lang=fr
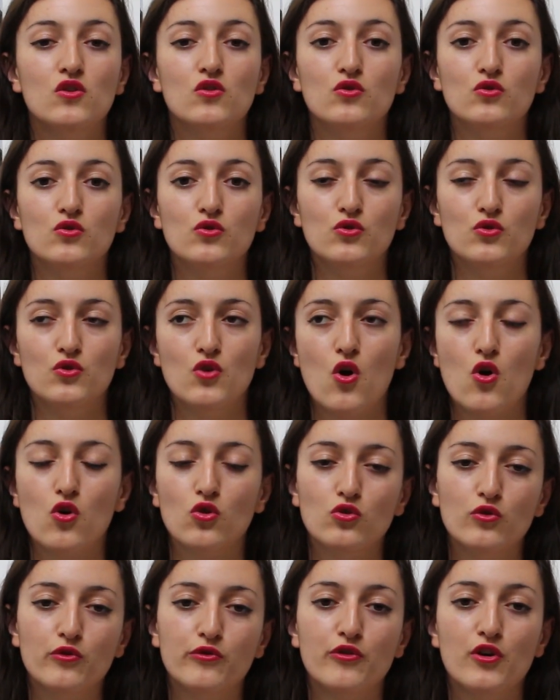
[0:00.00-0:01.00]
le
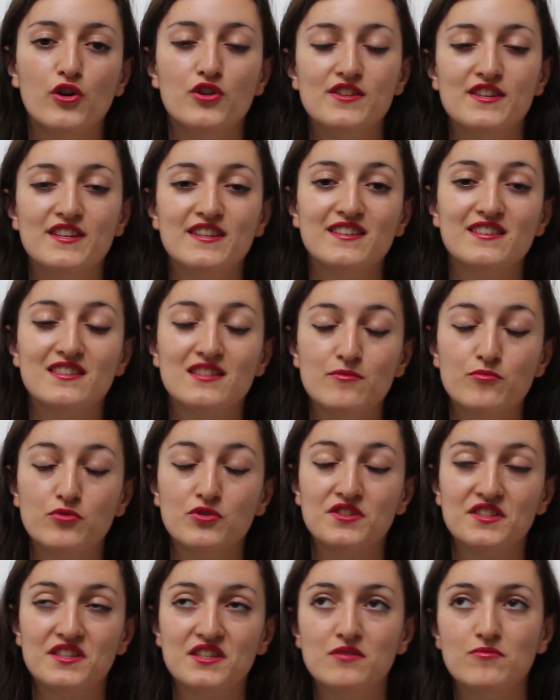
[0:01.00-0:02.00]
anglophone et si
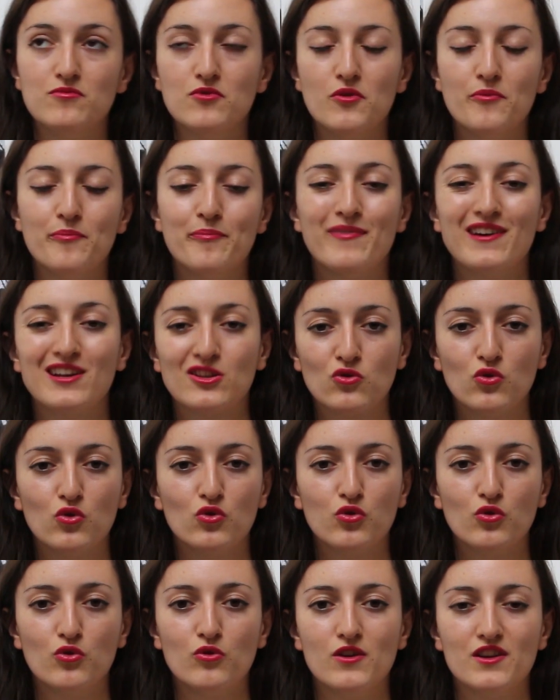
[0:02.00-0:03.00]
possible pas
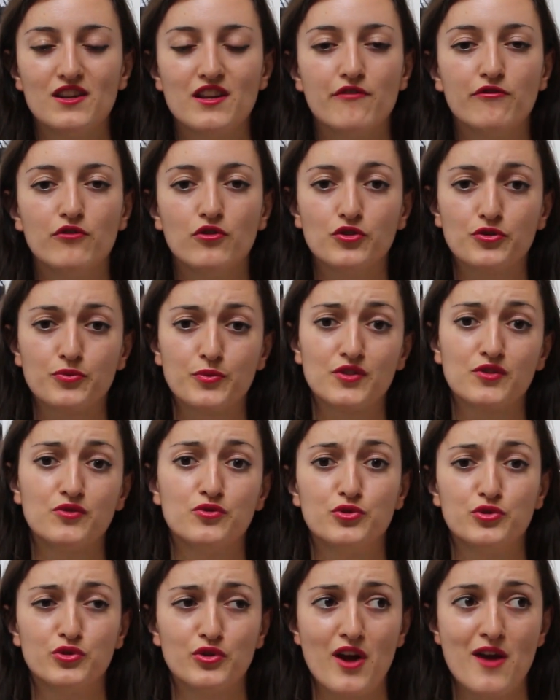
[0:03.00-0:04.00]
trop trop loin de la France parce
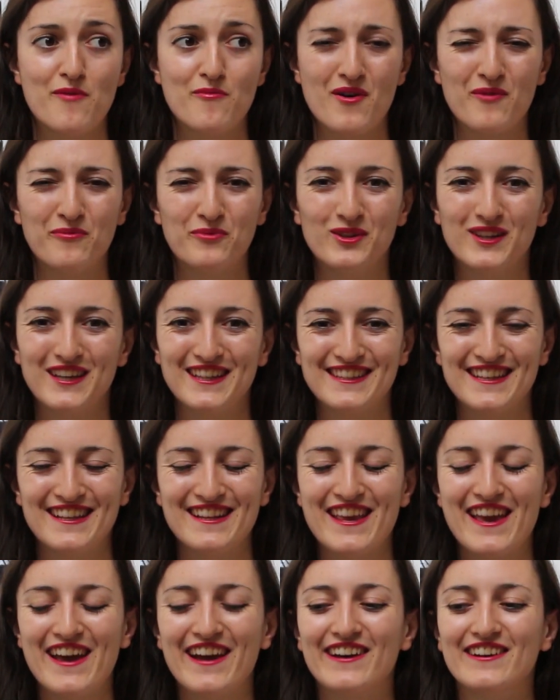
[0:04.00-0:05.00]
que je suis quand même un peu
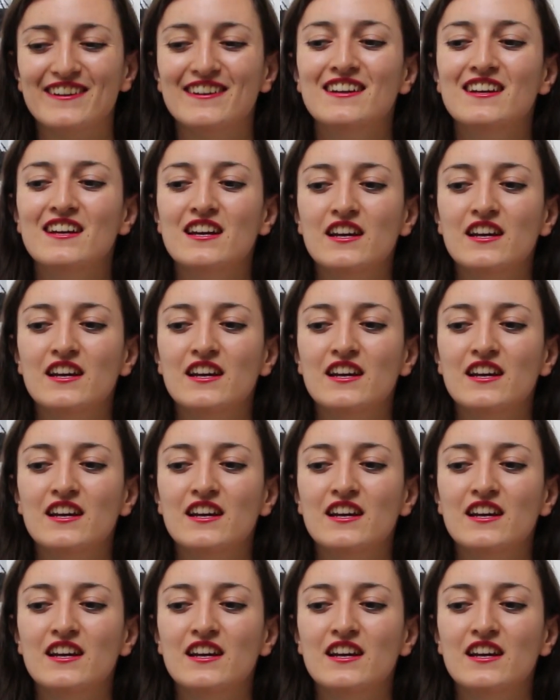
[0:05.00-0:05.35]
casanière.